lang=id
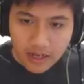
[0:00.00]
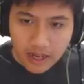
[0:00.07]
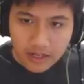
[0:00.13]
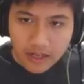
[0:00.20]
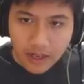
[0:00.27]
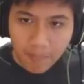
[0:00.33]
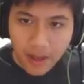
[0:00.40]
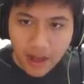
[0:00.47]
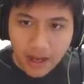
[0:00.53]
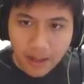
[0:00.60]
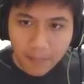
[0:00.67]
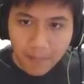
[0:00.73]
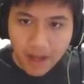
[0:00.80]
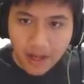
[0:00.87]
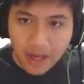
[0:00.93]
naga
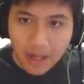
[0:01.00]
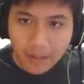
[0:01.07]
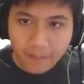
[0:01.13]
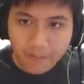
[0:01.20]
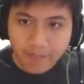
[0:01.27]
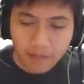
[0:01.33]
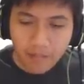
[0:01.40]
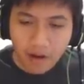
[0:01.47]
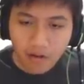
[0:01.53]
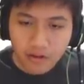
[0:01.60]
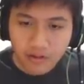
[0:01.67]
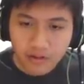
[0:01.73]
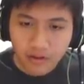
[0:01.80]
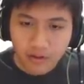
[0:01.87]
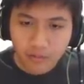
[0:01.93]
mangap mangap serem
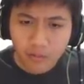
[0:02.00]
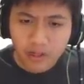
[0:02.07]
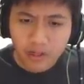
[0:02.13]
aku cuk